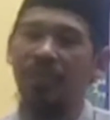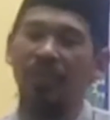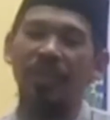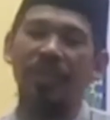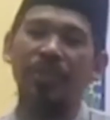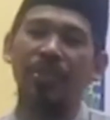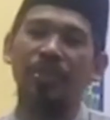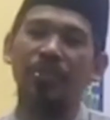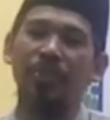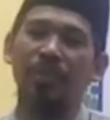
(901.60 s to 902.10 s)

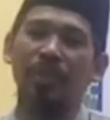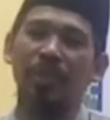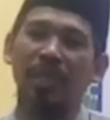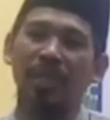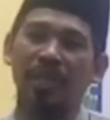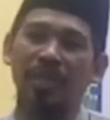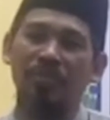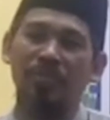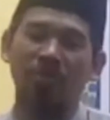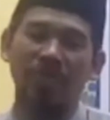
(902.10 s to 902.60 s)
sholat
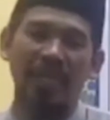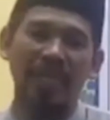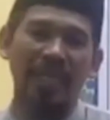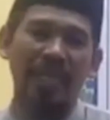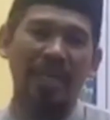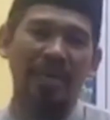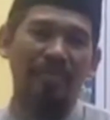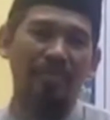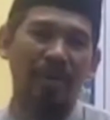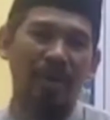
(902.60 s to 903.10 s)
sunnah
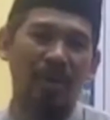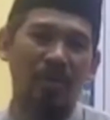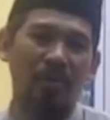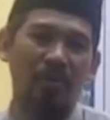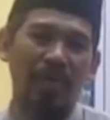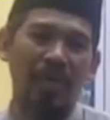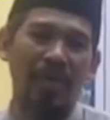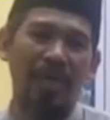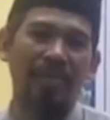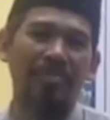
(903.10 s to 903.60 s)
kemudian ambil
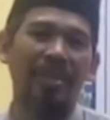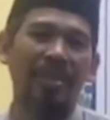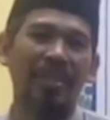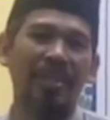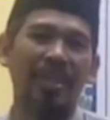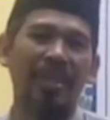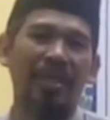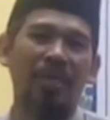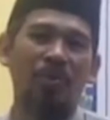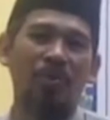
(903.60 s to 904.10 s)
Quran,
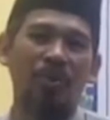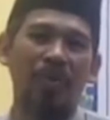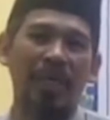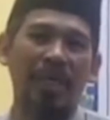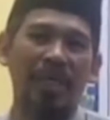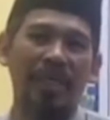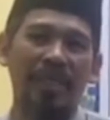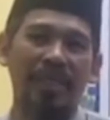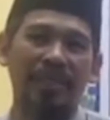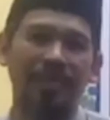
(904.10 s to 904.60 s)
bacalah
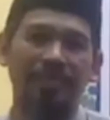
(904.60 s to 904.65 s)
Quran.